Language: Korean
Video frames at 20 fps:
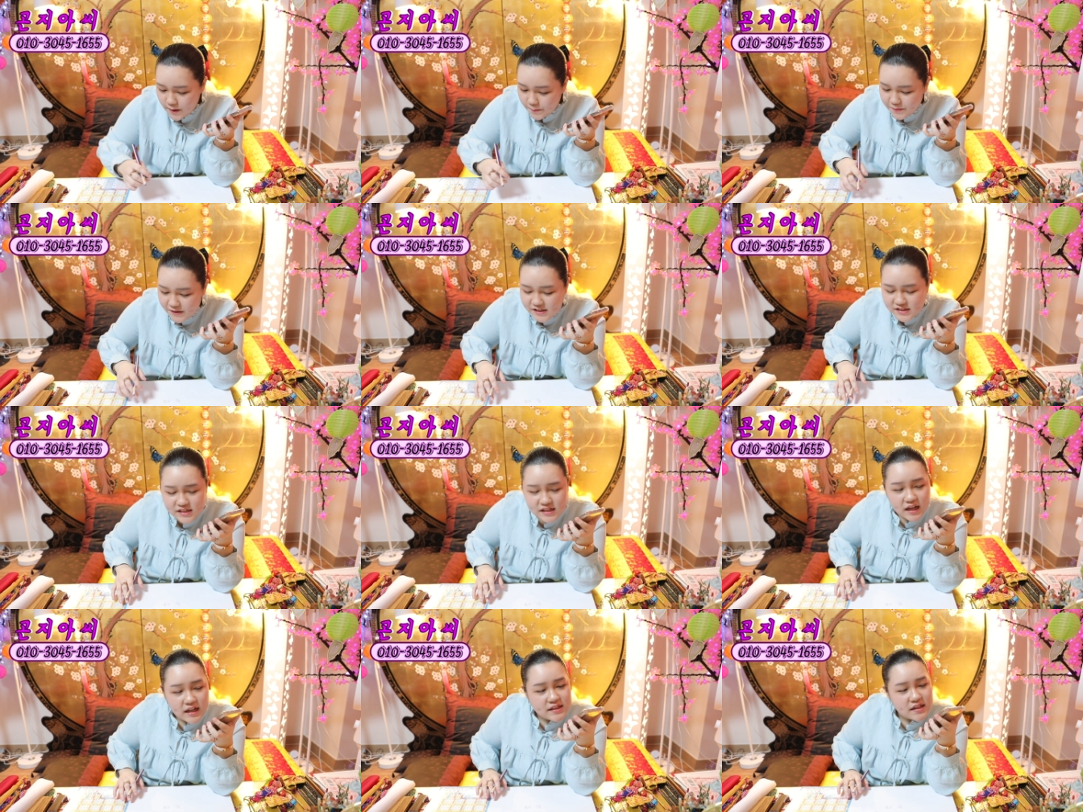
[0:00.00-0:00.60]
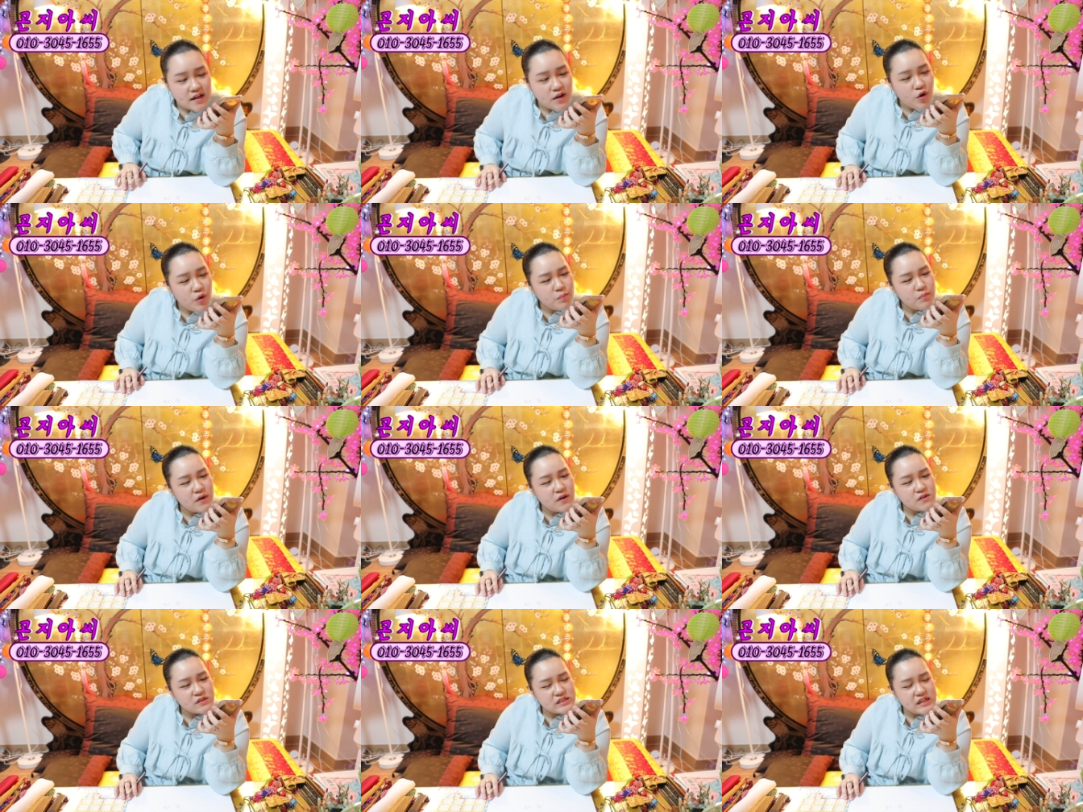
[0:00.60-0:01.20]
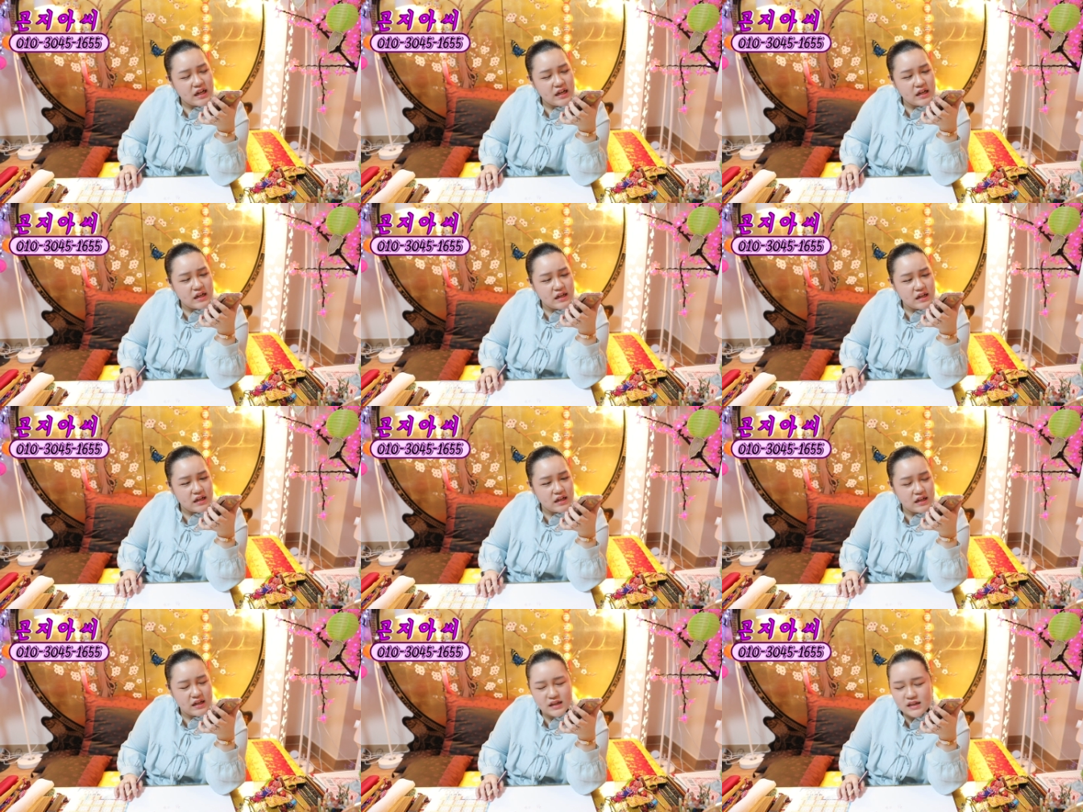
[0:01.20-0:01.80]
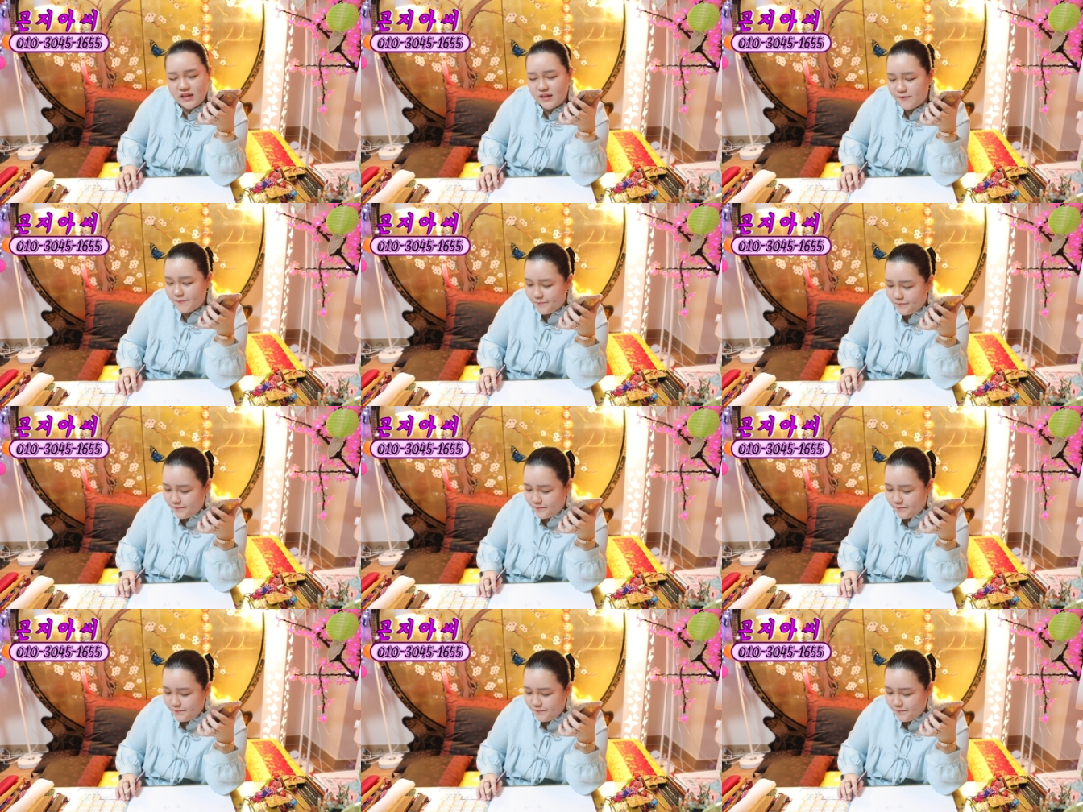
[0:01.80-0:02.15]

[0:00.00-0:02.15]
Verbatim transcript: 빌딩 하나가 엄마 거야.